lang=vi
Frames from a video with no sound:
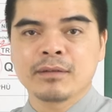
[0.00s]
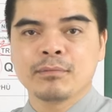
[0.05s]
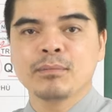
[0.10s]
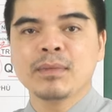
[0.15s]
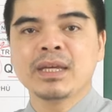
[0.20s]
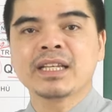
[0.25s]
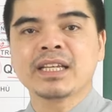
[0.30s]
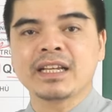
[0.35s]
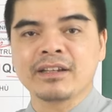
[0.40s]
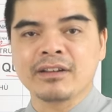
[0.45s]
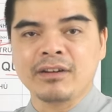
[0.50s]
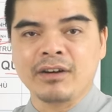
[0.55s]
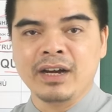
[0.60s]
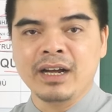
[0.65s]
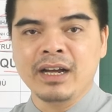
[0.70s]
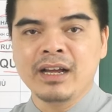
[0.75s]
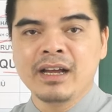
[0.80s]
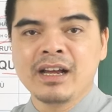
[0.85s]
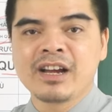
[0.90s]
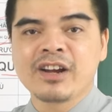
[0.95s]
Bên cạnh
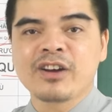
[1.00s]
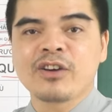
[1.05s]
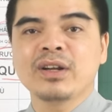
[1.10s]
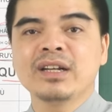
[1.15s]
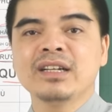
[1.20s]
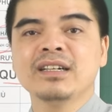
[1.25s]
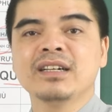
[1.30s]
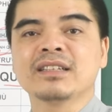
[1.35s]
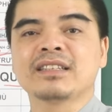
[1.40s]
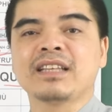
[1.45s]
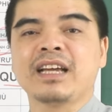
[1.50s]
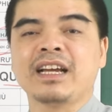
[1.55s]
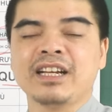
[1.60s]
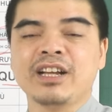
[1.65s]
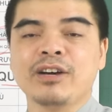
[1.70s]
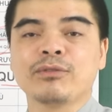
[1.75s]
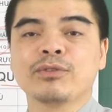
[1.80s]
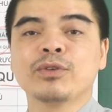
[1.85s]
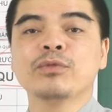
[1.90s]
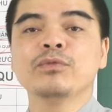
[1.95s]
đó, con đường tài
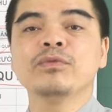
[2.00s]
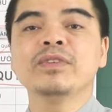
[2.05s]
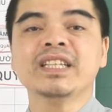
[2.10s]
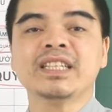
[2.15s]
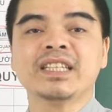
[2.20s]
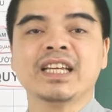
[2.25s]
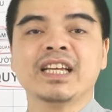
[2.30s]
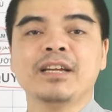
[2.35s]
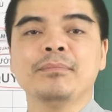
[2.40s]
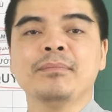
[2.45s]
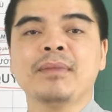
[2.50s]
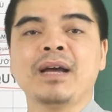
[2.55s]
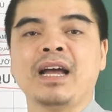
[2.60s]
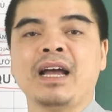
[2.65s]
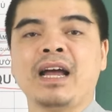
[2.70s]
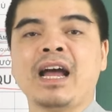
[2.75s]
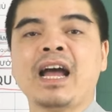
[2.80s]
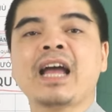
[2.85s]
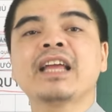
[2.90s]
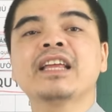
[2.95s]
lộc cũng vì thế
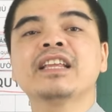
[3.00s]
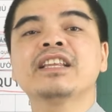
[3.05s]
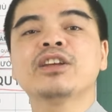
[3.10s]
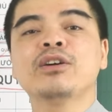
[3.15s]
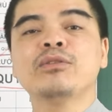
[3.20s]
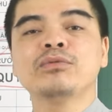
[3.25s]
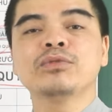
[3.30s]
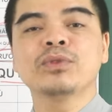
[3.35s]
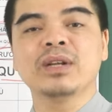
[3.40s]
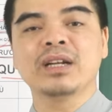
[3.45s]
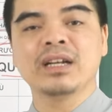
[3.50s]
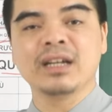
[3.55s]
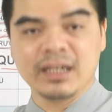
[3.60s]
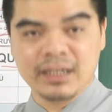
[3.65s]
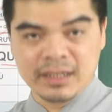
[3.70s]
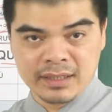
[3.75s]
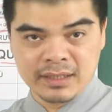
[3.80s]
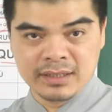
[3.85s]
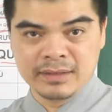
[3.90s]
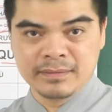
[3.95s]
mà hanh thông thuận
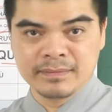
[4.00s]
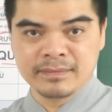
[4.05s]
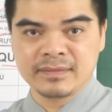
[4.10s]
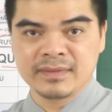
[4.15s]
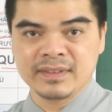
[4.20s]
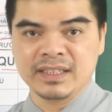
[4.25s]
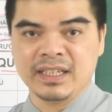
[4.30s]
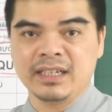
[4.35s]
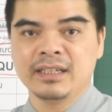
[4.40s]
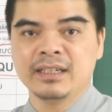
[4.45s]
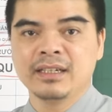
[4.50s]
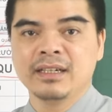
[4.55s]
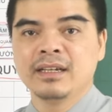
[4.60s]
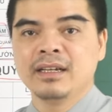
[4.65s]
lợi hơn. Đấy.